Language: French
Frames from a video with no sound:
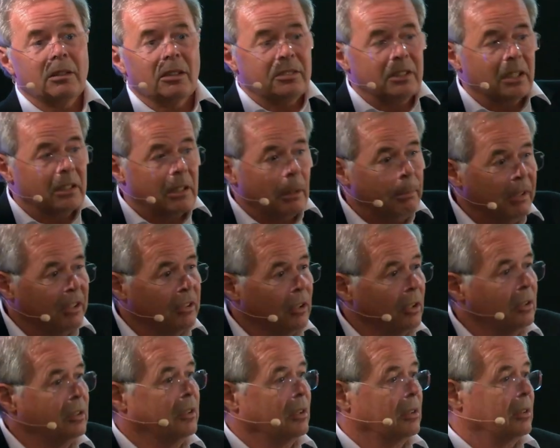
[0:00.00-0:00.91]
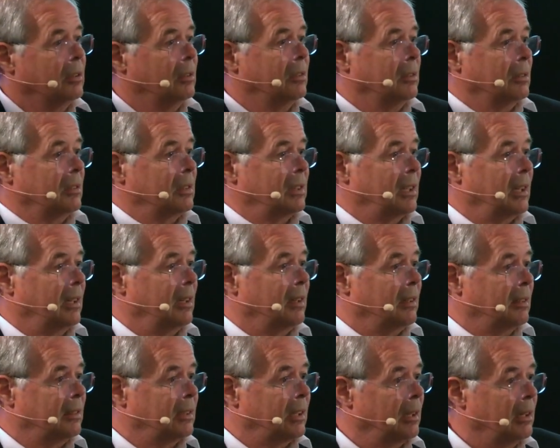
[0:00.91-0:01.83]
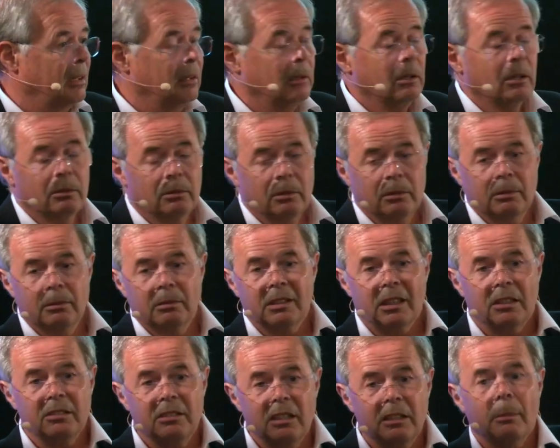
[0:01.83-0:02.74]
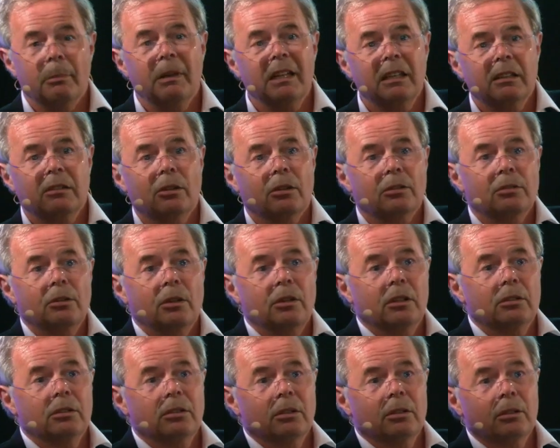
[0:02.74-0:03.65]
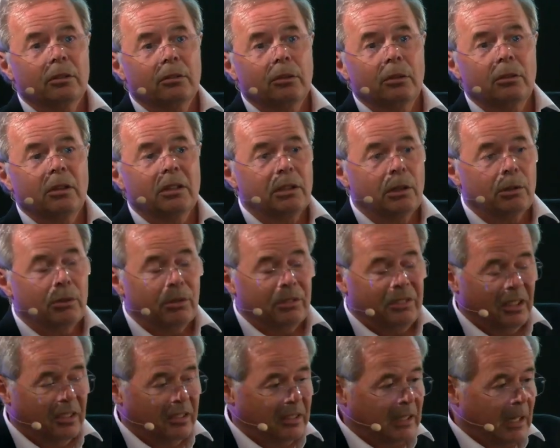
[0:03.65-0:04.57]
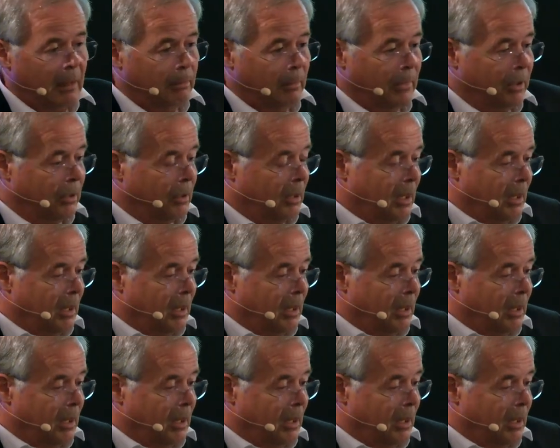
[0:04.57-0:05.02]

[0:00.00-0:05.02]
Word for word: cet épisode très, dynamique de, notre, de notre écosystème